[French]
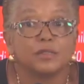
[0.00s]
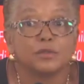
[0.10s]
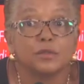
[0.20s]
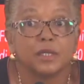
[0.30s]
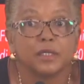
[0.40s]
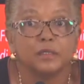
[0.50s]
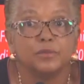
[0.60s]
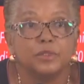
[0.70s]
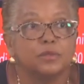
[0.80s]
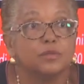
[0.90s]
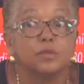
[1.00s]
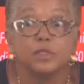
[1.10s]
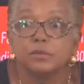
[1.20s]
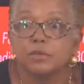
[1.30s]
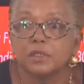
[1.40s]
zone Caraïbe qui est
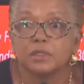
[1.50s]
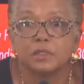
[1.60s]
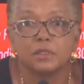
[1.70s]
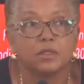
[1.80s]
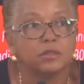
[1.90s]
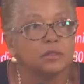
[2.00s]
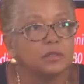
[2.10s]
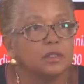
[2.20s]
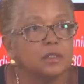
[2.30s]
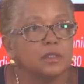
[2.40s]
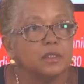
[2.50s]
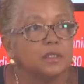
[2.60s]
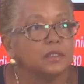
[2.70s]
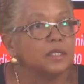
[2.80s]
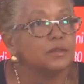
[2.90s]
touchée par des cyclones. Et
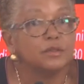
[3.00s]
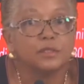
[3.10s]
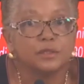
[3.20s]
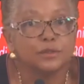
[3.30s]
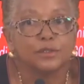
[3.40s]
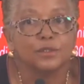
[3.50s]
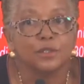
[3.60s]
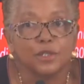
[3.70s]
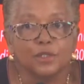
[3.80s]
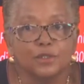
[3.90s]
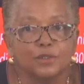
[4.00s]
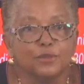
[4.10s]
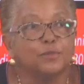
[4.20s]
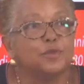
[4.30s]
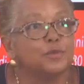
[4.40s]
il y en a d'autres qui ne, euh, le
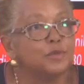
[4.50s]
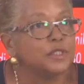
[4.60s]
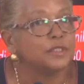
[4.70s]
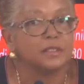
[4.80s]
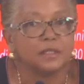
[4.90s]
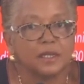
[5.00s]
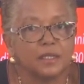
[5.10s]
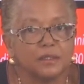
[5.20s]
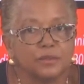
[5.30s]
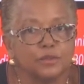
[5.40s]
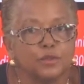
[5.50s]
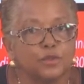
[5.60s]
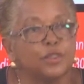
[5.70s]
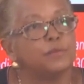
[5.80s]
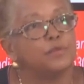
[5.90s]
nombre de morts, etc. On ne
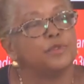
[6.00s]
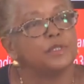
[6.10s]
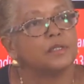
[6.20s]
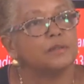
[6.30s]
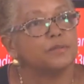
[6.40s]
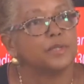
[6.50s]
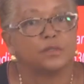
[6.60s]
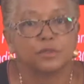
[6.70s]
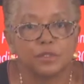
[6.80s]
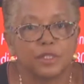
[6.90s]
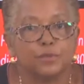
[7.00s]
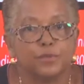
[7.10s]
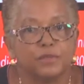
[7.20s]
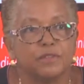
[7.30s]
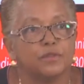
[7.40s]
connaît plus ça parce ah qu'il y a une
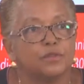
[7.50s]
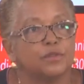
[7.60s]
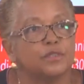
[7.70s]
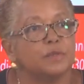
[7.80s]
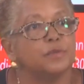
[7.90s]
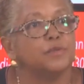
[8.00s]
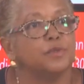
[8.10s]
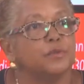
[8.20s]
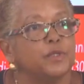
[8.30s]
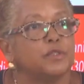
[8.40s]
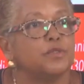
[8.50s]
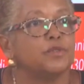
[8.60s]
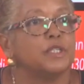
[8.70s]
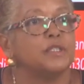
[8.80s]
prévention nettement plus opérationnelle.